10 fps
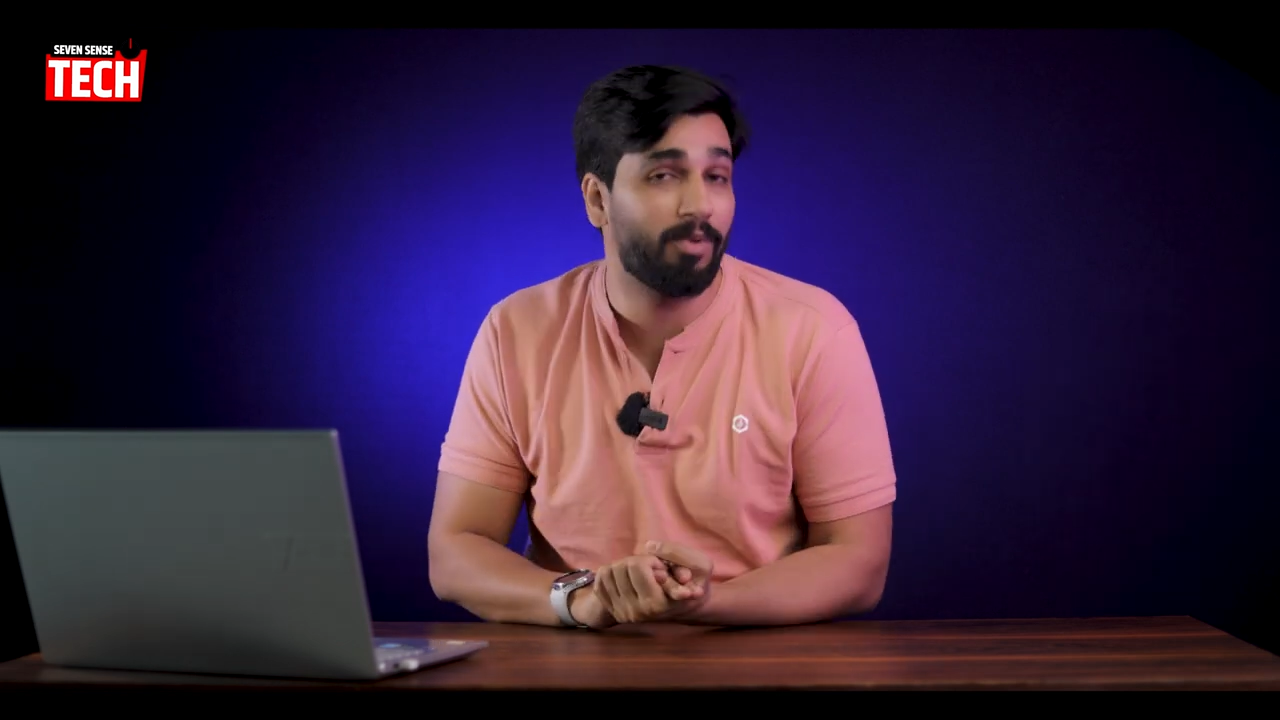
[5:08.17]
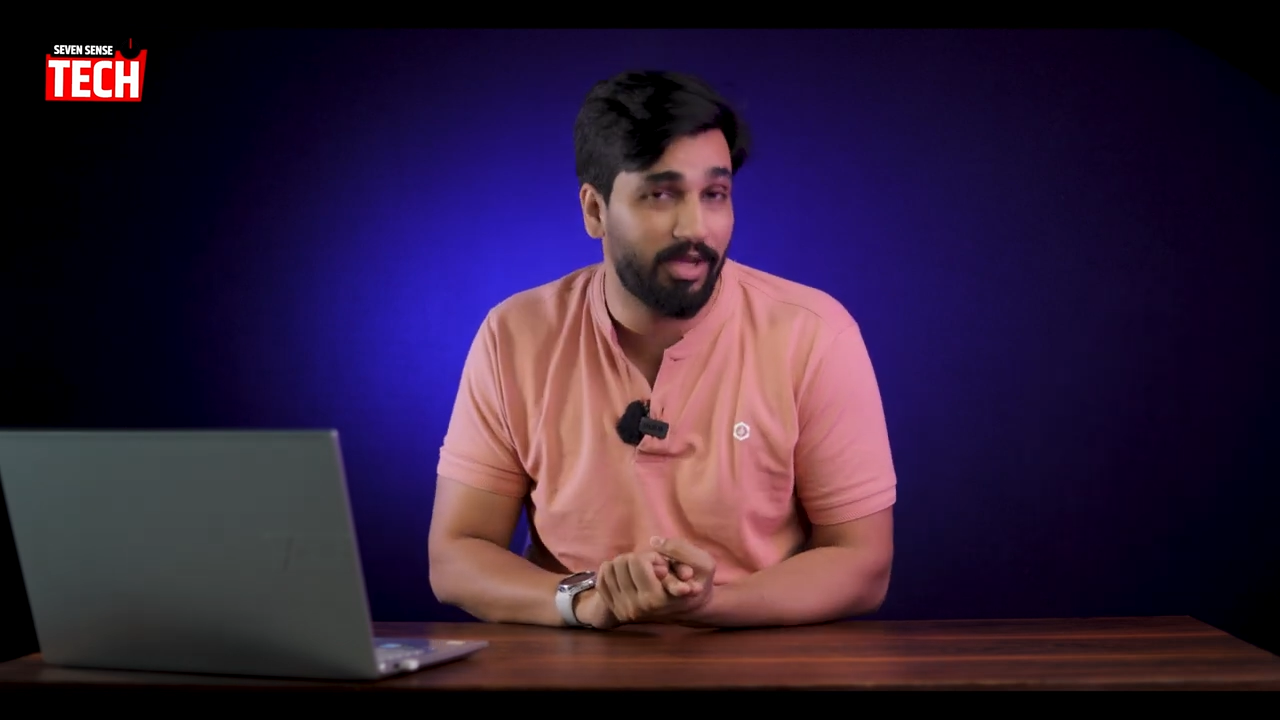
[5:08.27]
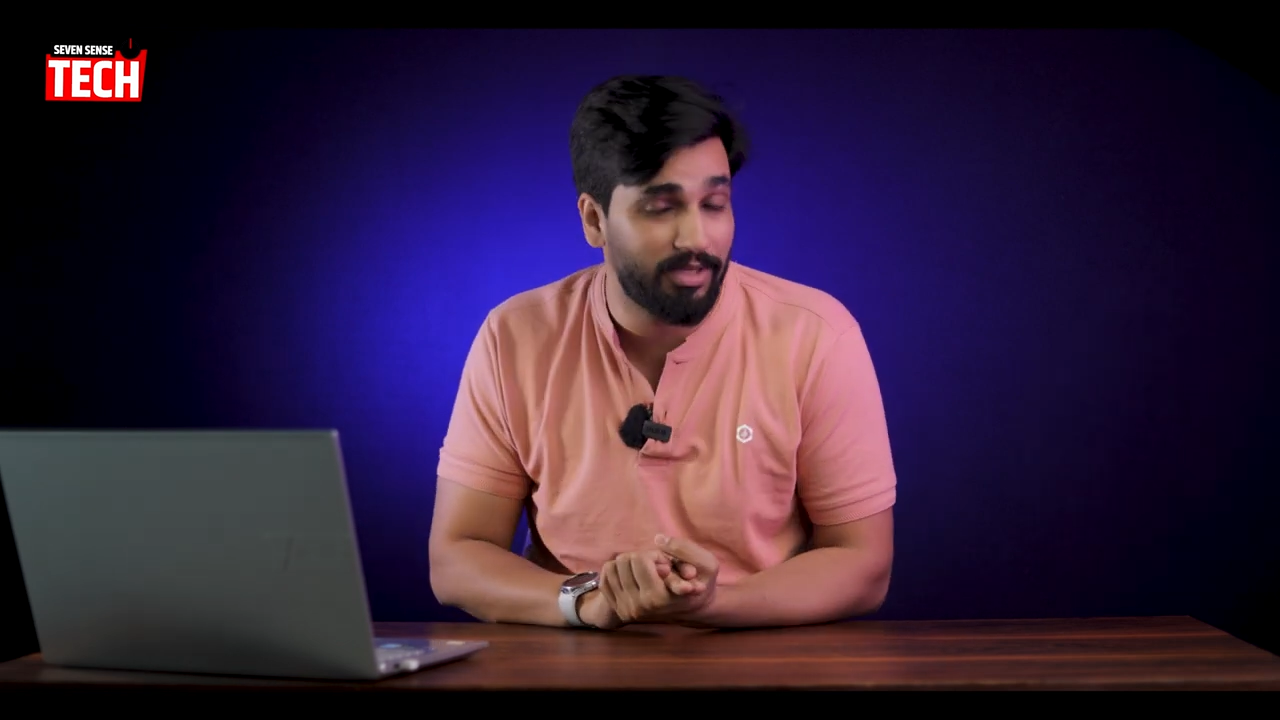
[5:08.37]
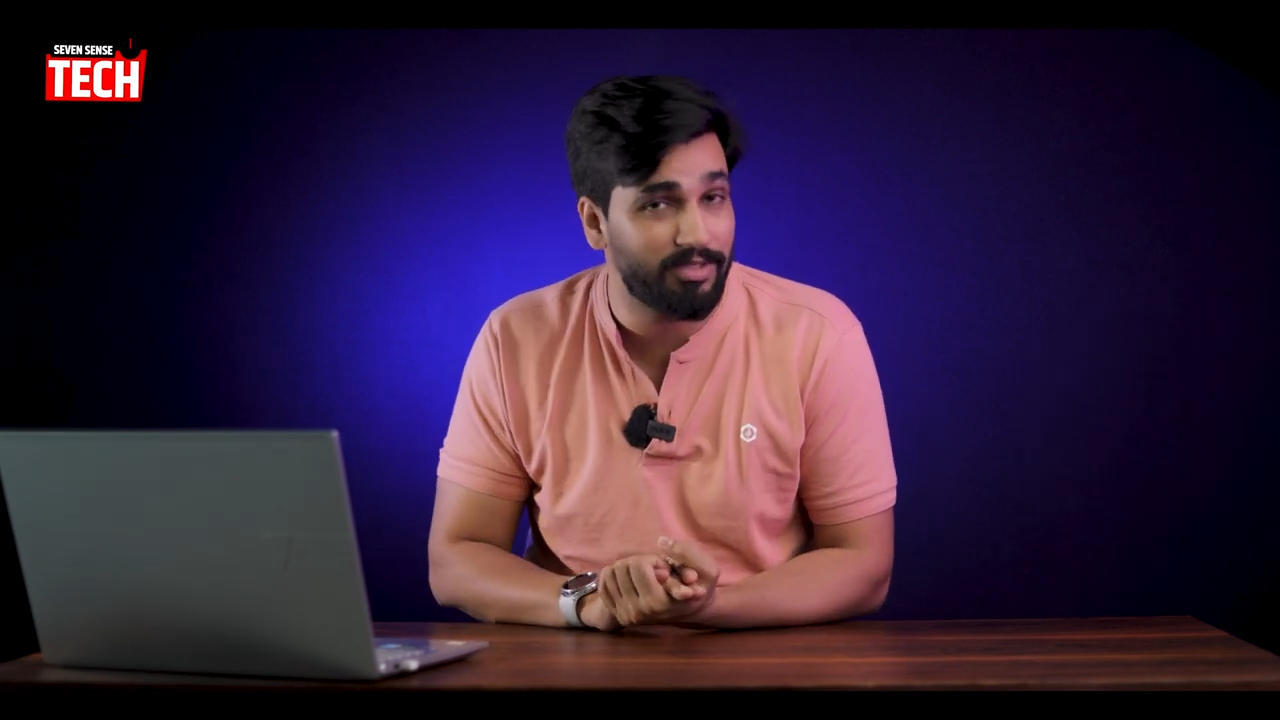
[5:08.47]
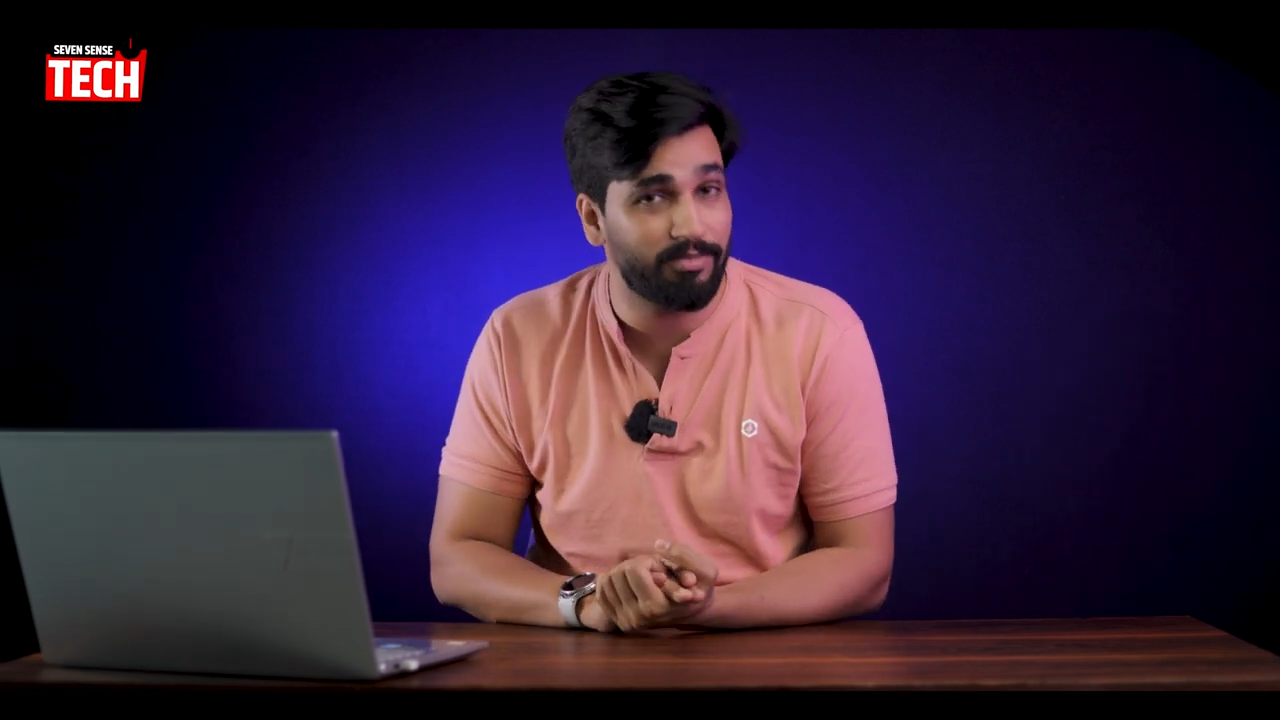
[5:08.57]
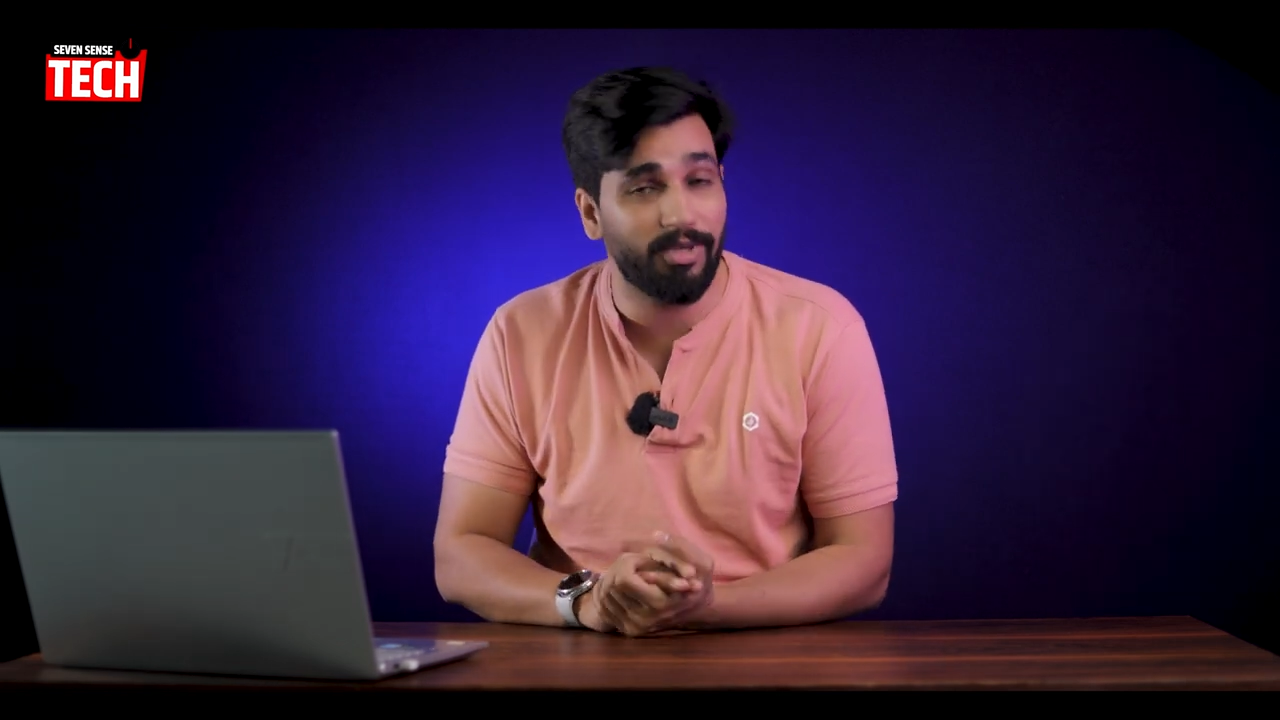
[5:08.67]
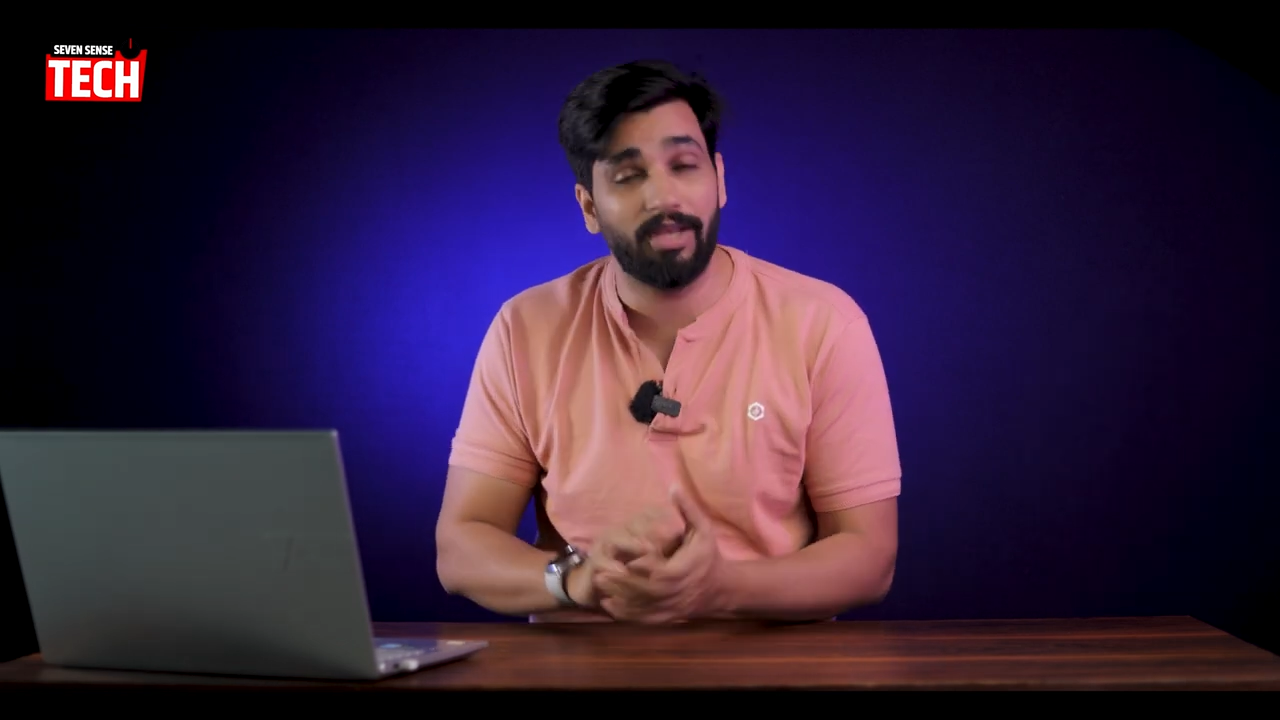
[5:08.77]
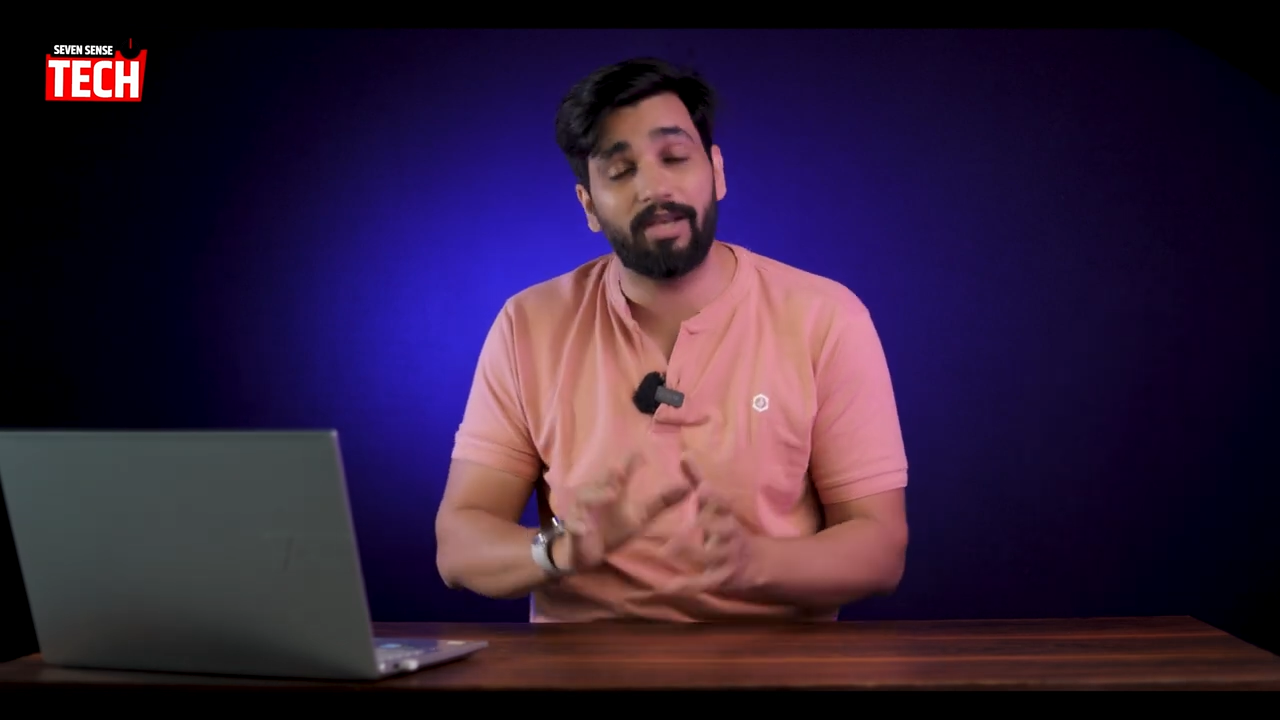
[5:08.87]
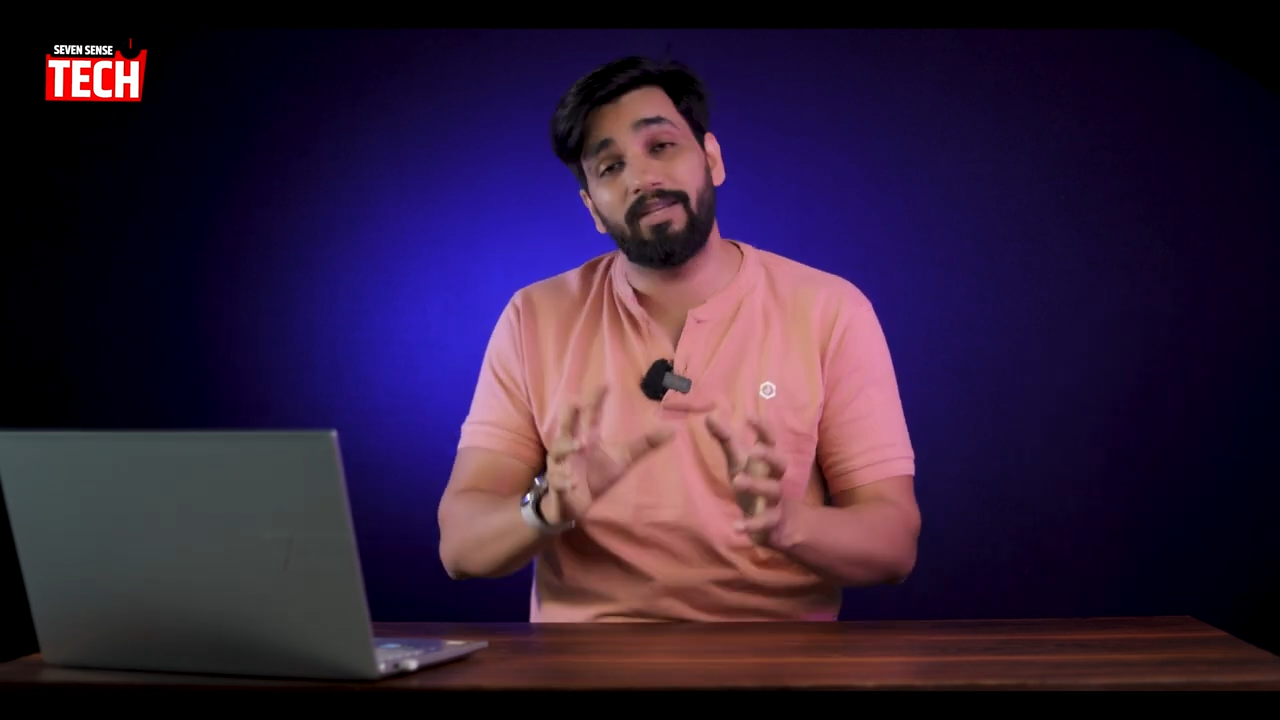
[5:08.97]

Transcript: मिलेगा जिसमें कि